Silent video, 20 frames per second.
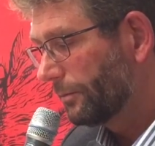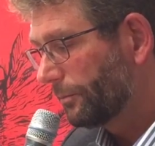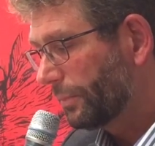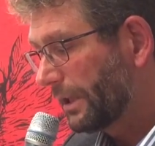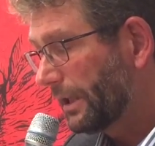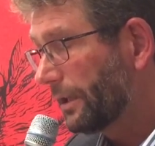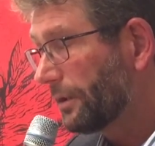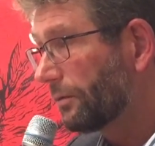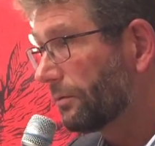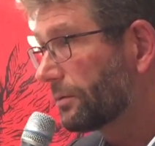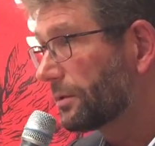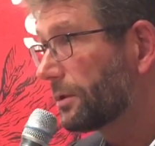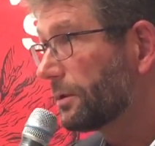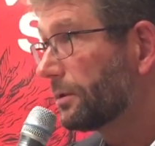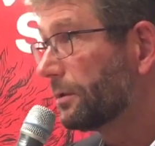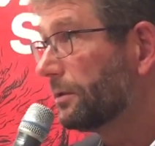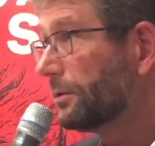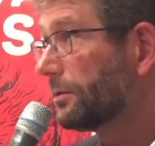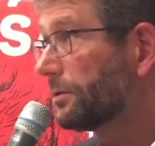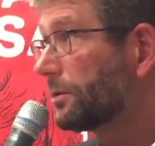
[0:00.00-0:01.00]
pris
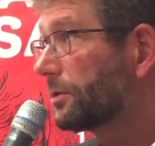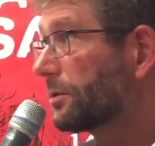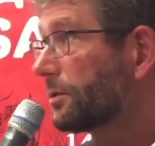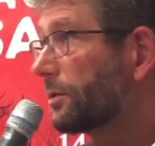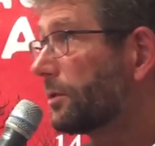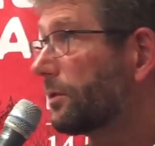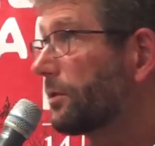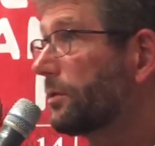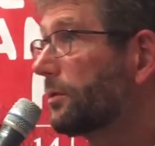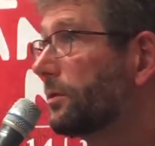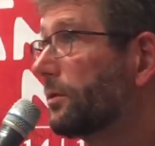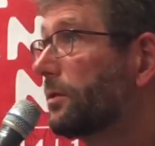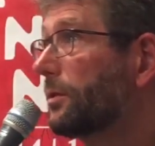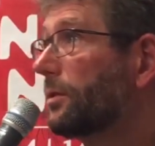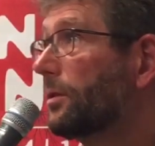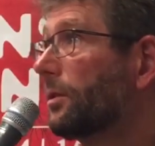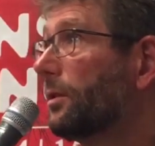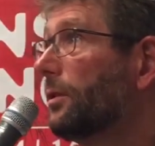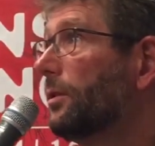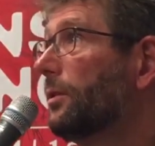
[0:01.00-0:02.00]
conscience
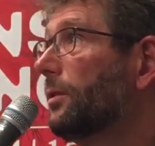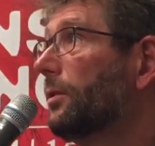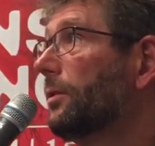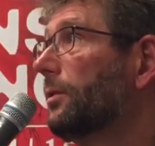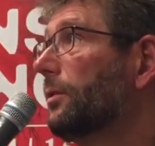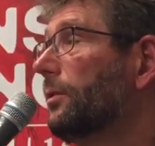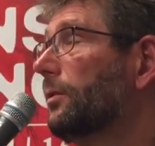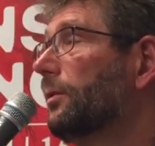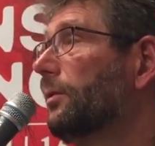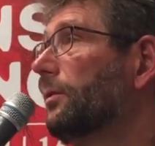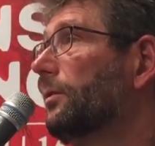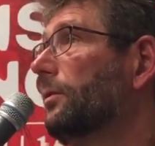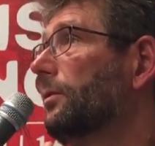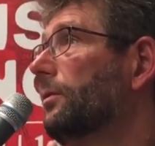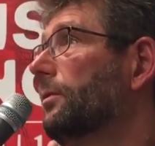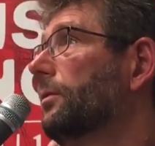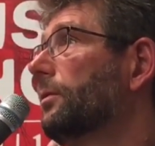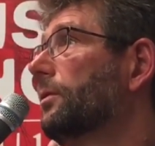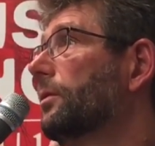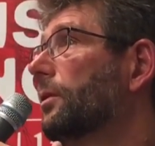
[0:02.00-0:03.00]
que
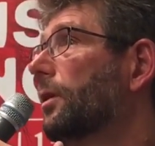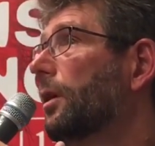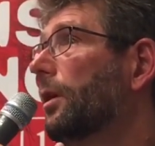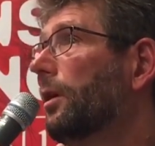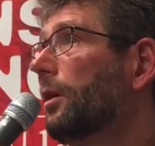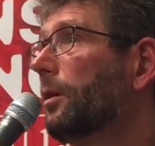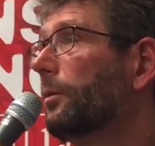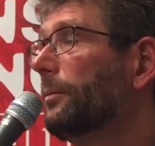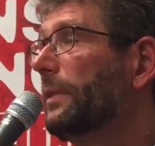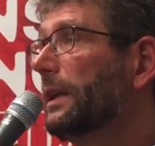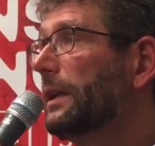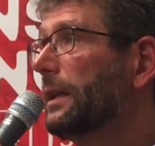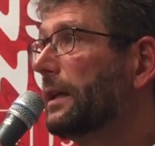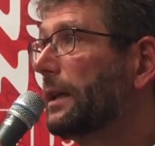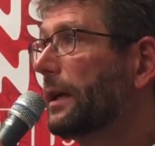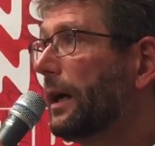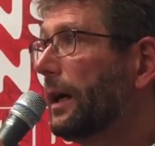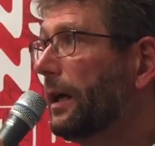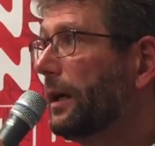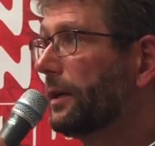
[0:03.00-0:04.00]
le corps
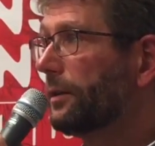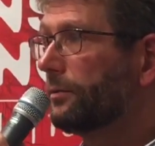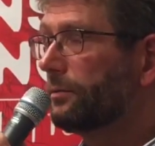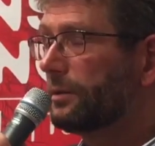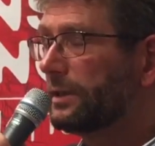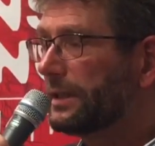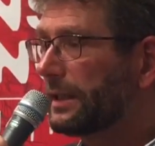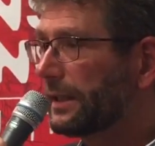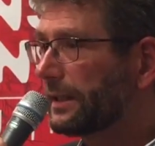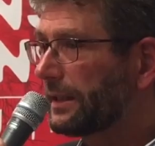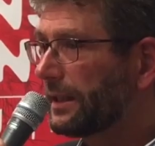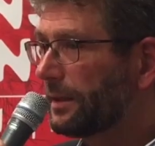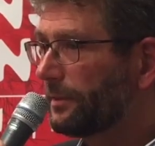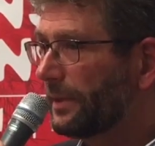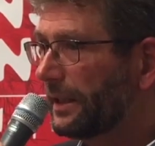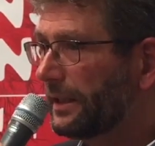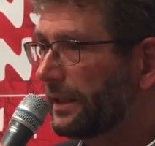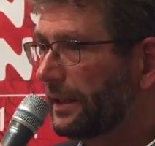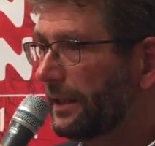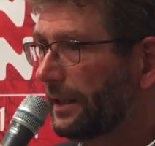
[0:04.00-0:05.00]
médical, d'une certaine
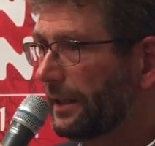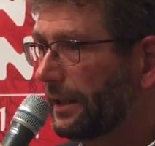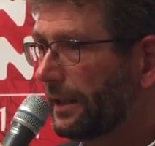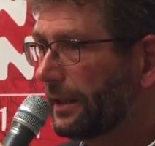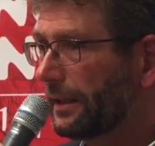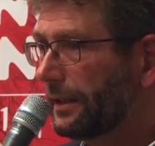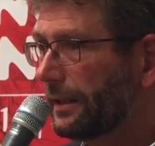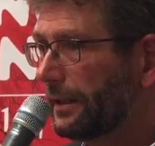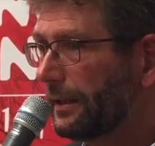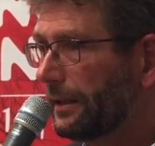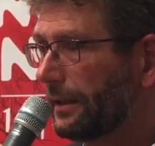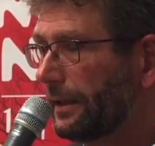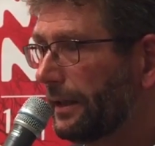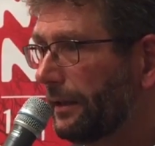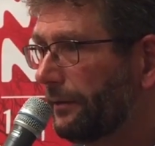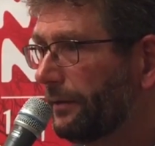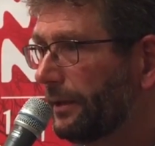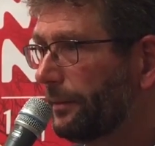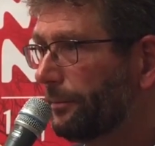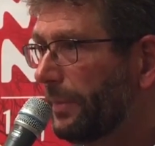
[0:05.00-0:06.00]
manière,
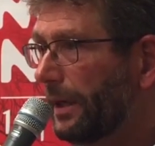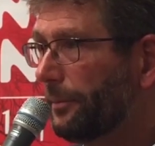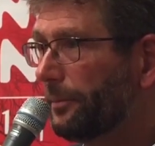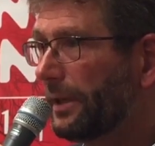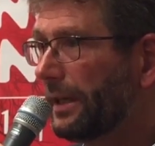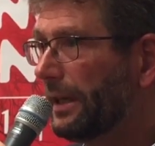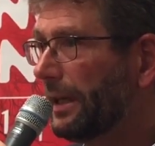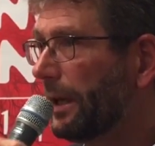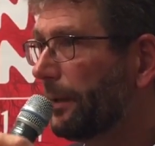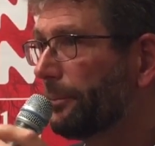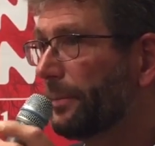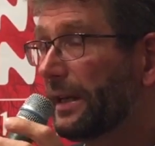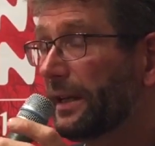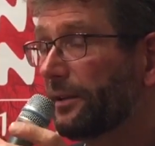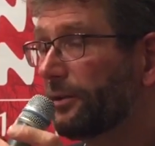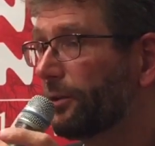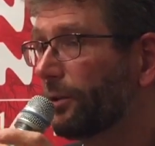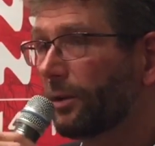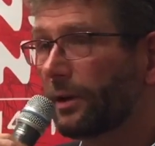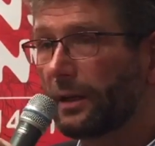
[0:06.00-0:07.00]
n'avait pas pris la
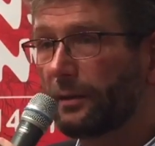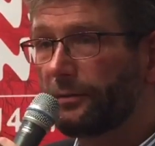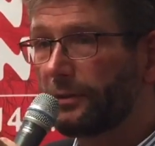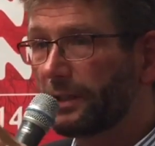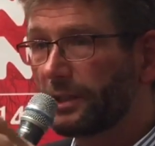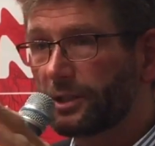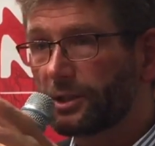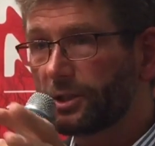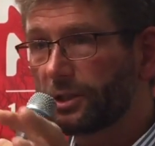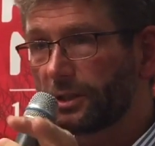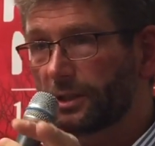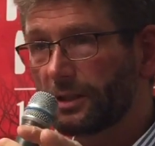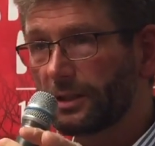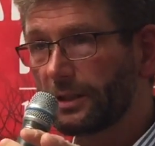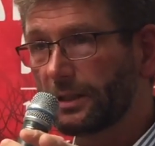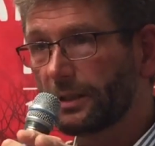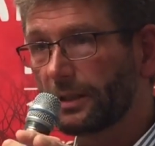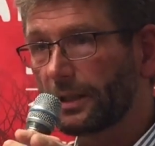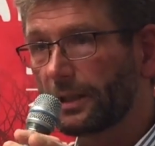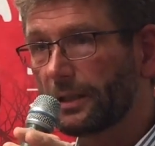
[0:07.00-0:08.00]
peine de
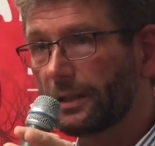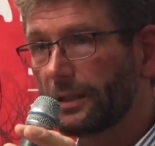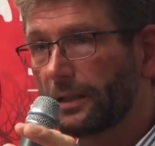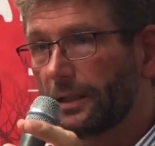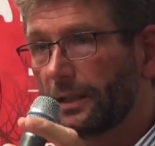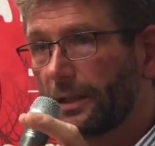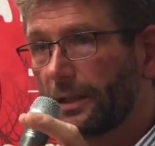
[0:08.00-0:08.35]
réfléchir